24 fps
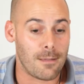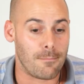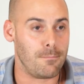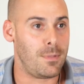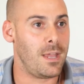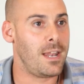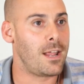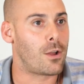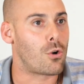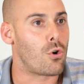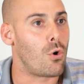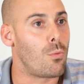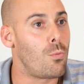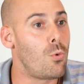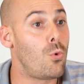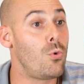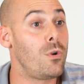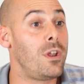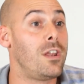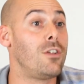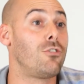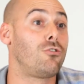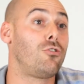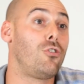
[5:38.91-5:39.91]
bienes
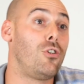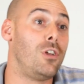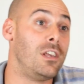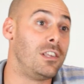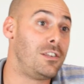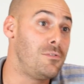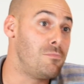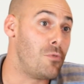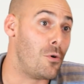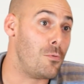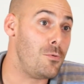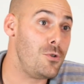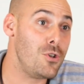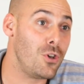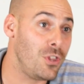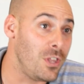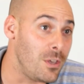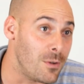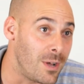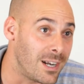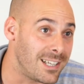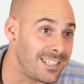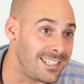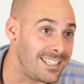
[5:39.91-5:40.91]
comunes, nosotros le decimos
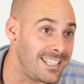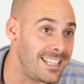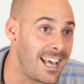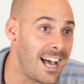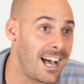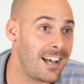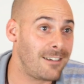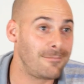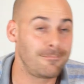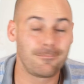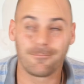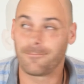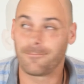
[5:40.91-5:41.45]
biodiversidad.